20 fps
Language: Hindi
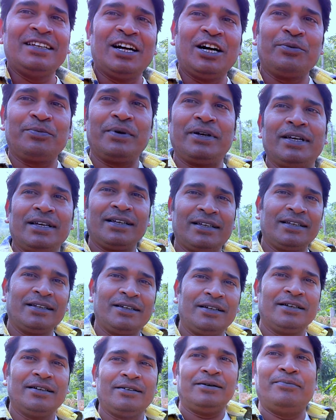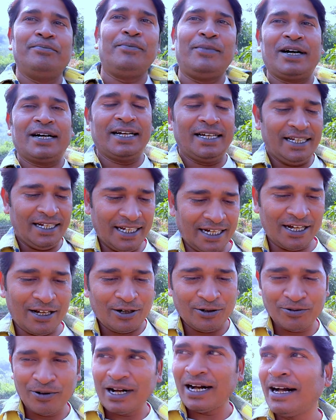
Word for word: यहाँ पे मकई लगा हुआ